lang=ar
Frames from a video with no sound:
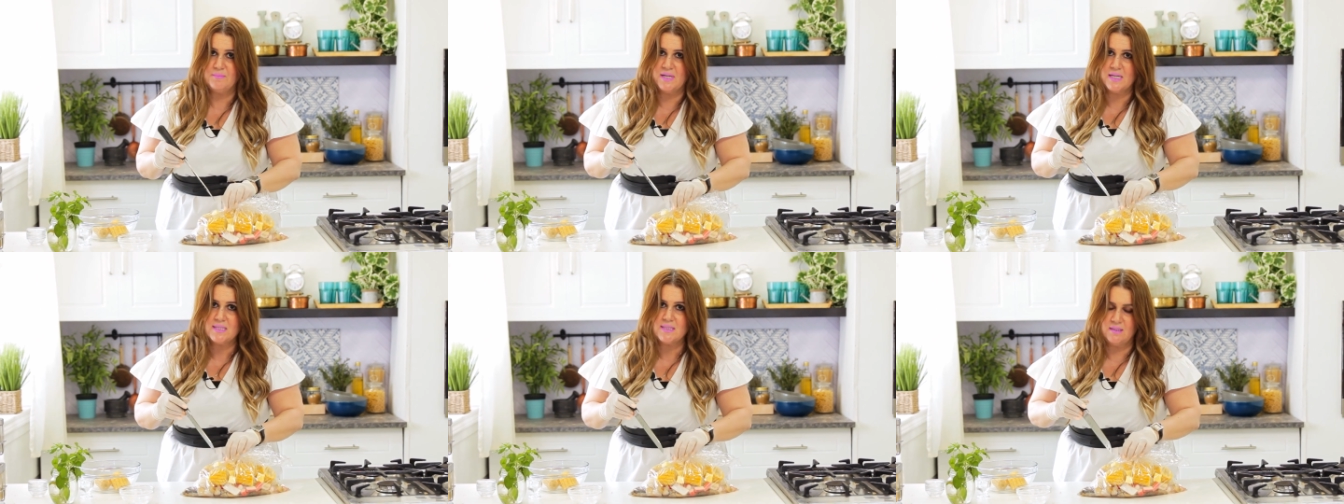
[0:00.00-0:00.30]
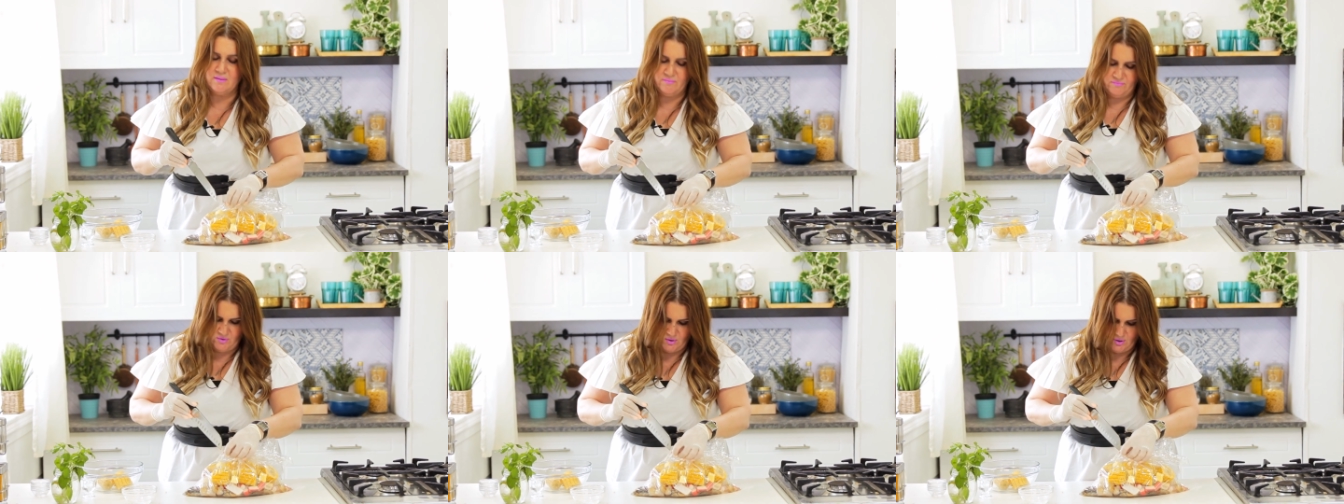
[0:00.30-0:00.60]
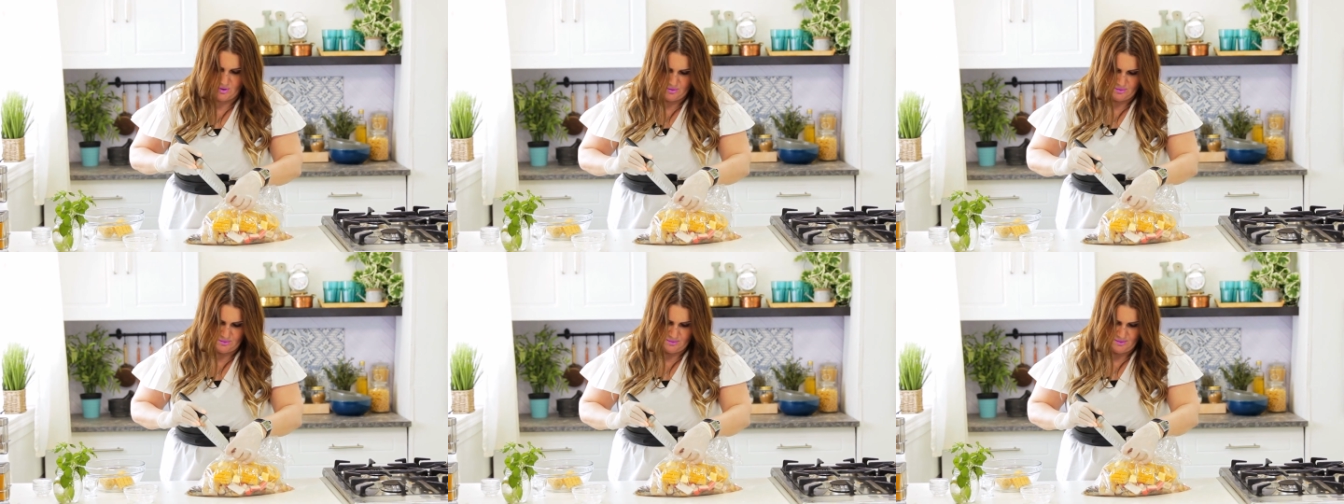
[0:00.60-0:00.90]
بيحصل
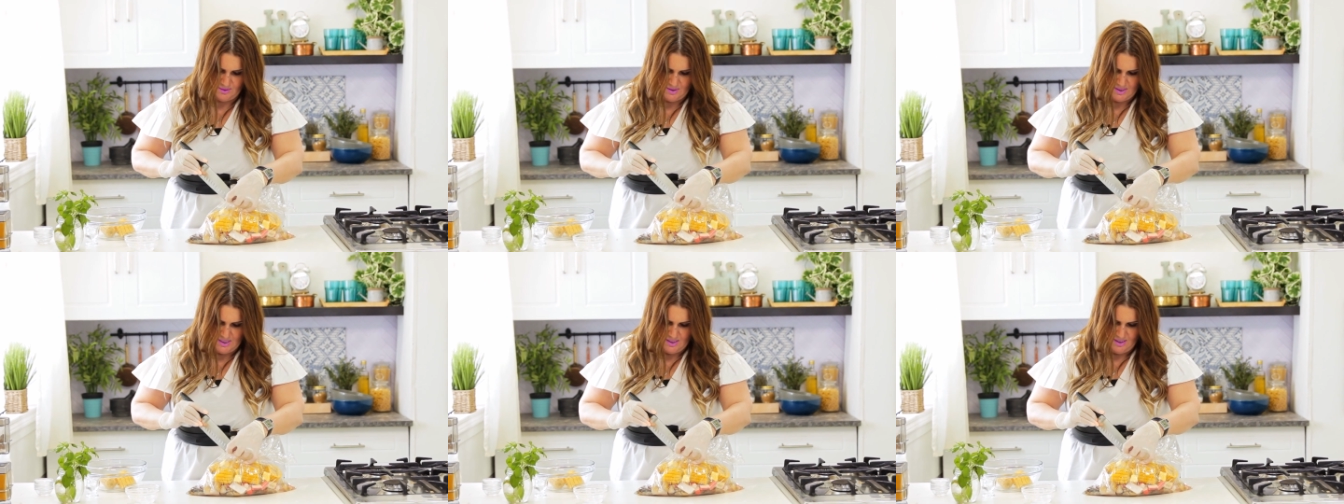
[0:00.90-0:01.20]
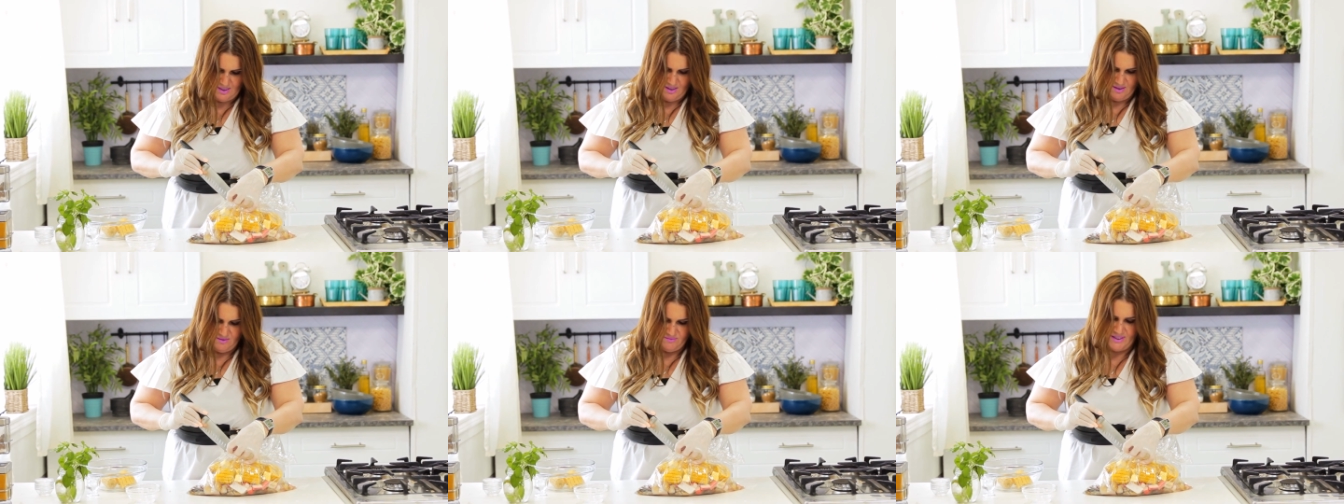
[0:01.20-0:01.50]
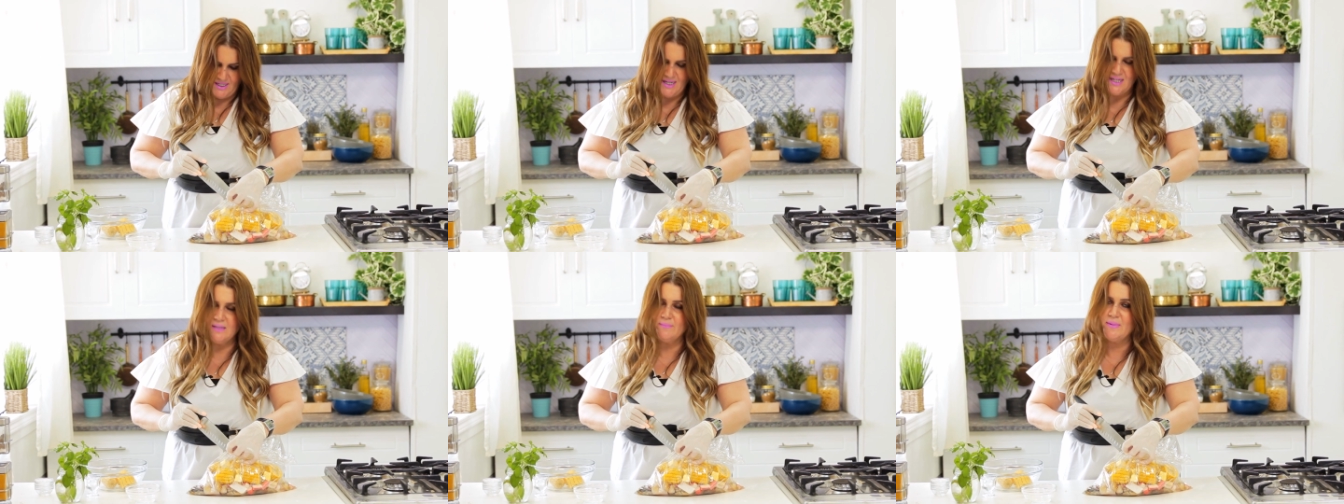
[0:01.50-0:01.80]
انفجارات
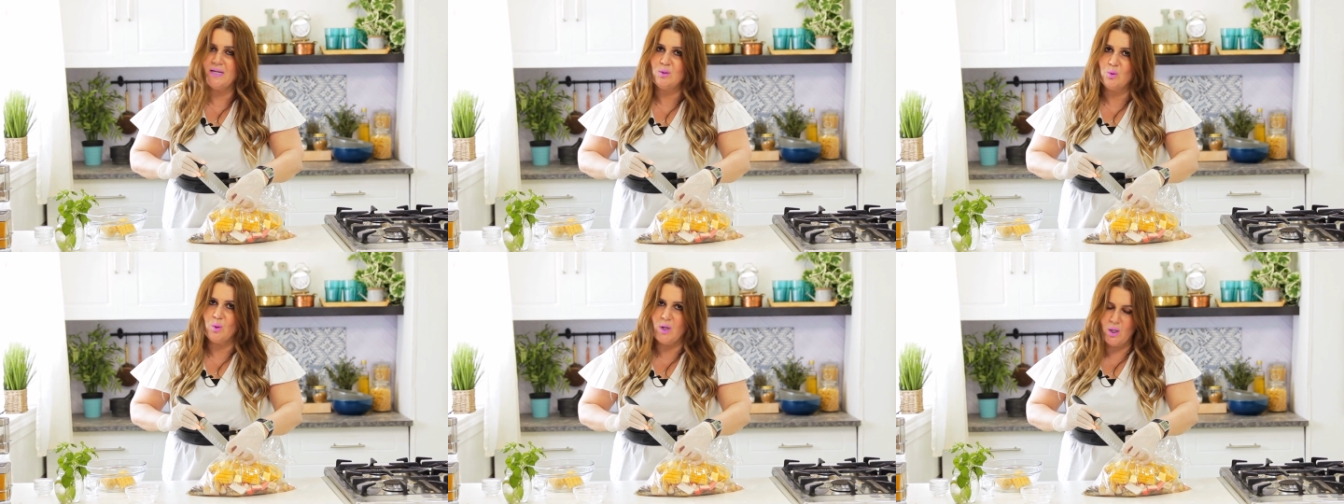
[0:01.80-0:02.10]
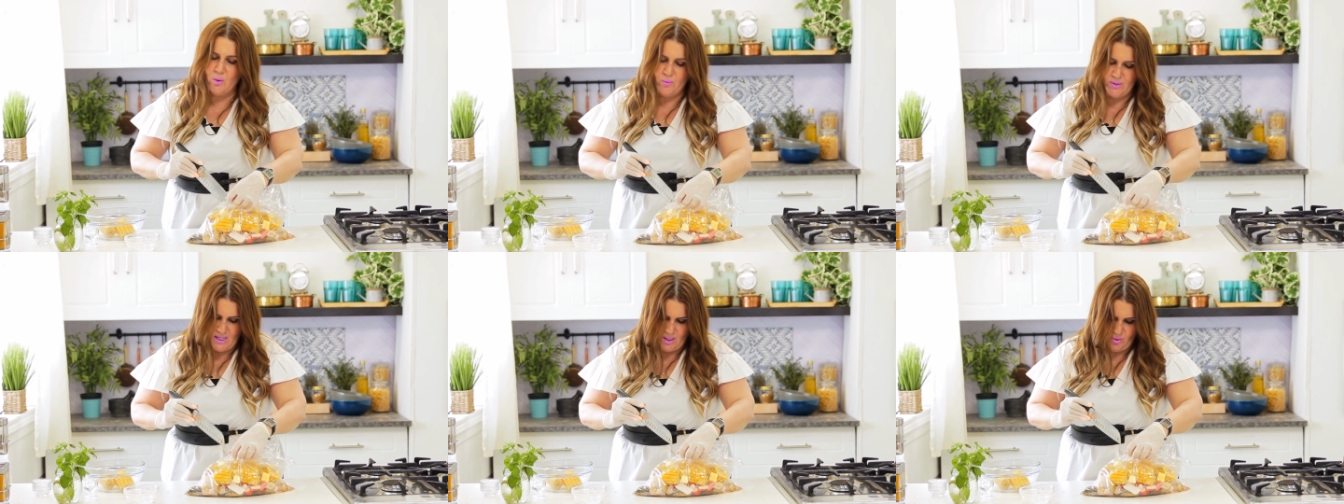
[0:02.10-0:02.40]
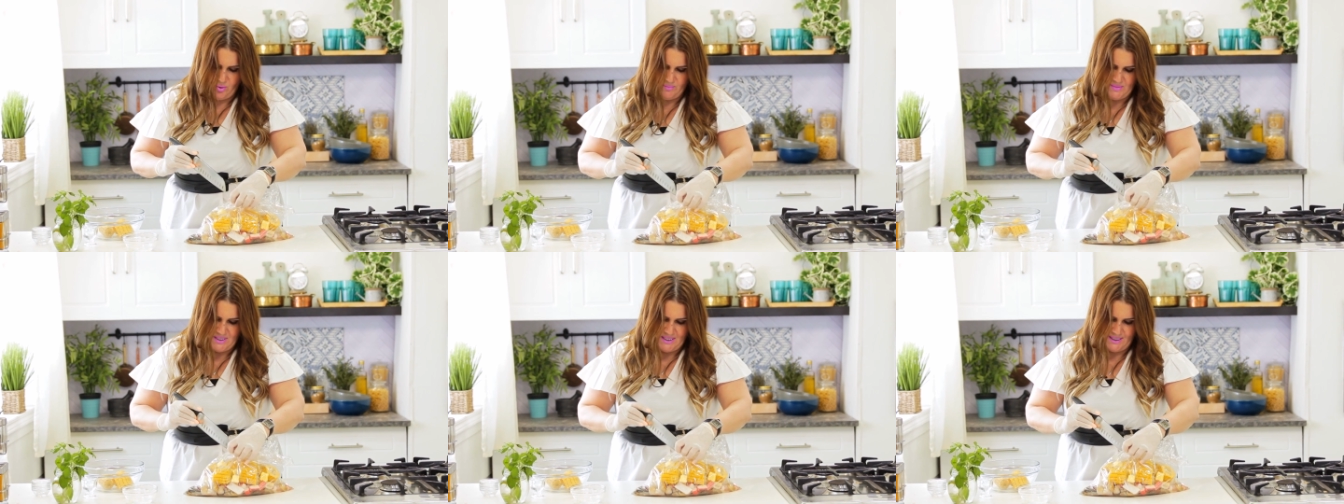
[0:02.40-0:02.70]
فخلي بالكم قوي
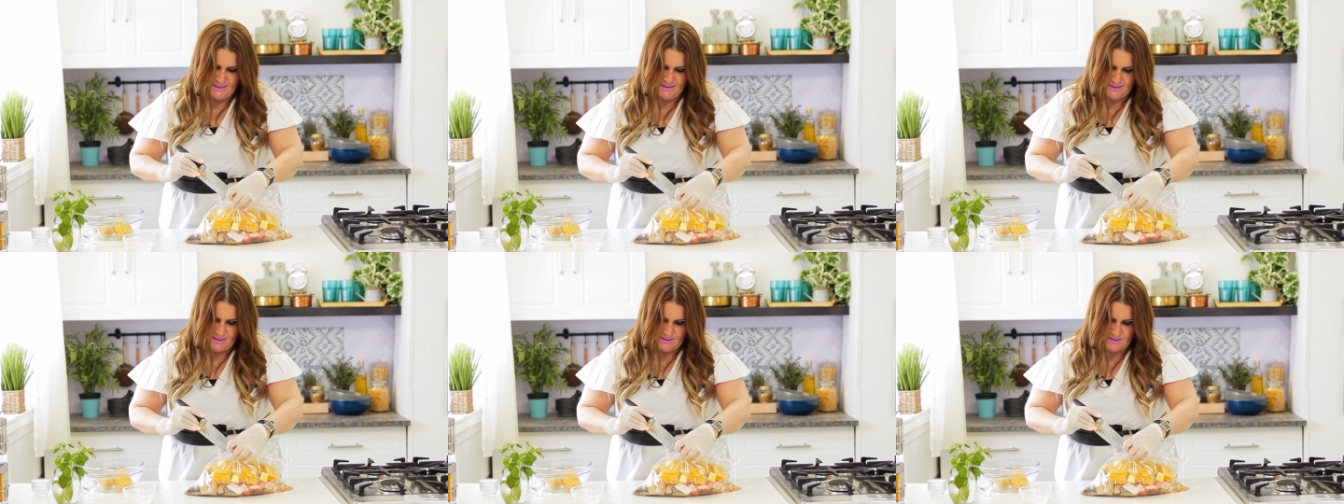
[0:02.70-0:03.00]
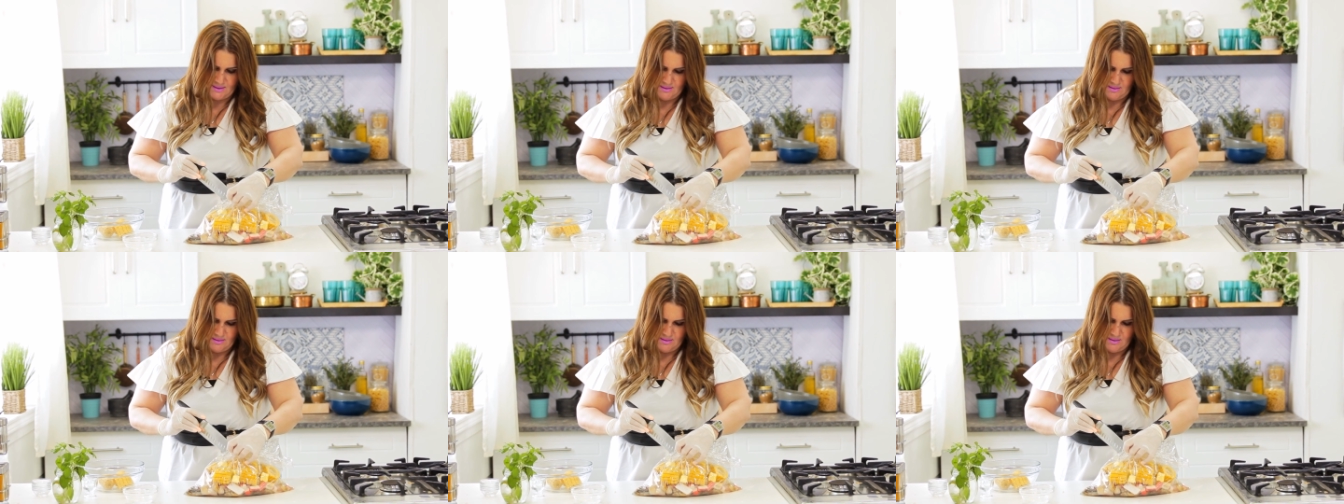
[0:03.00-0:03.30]
قوي من الحته دي